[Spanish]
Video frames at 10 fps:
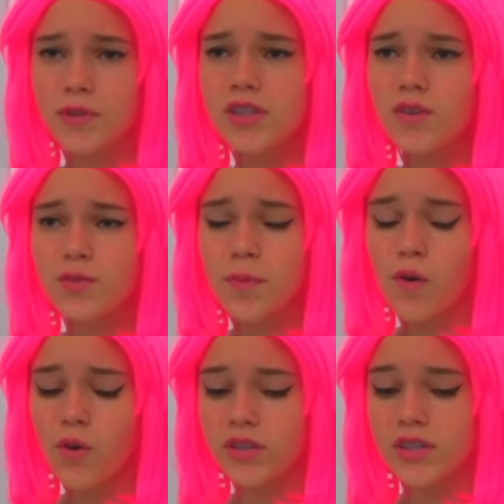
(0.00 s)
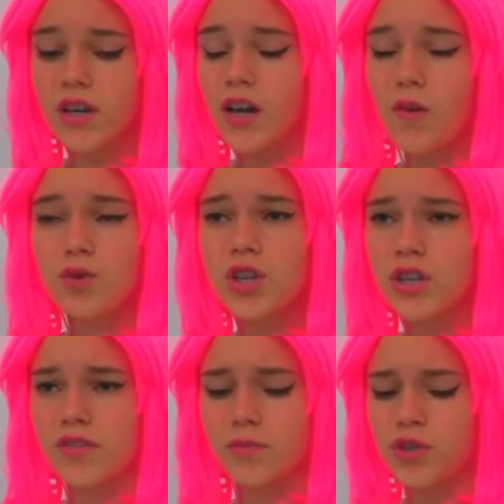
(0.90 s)
Tranquilos chicos, no
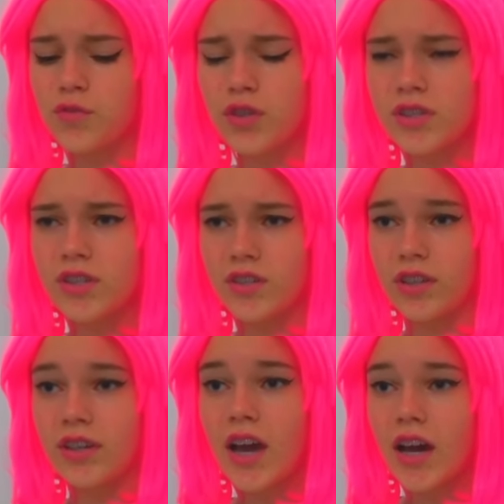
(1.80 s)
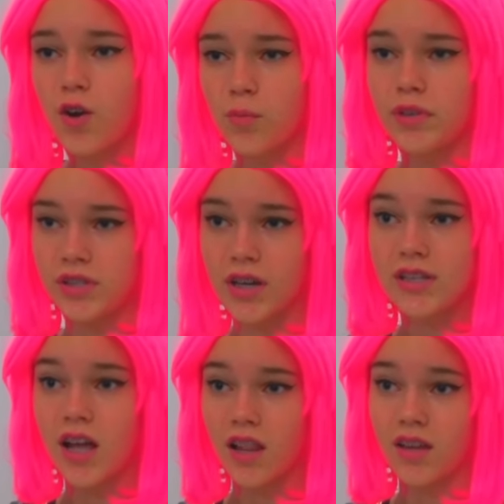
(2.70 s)
pasa nada. Esas cajas son
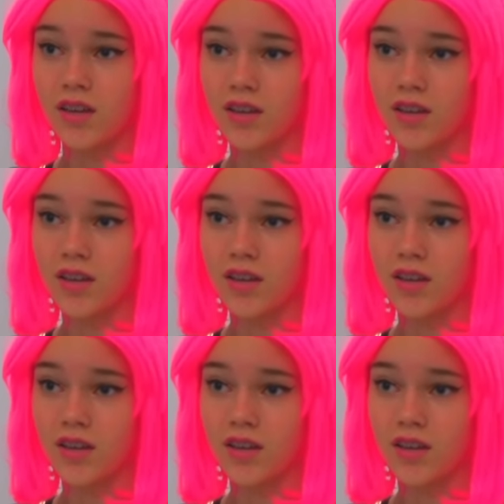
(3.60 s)
mías.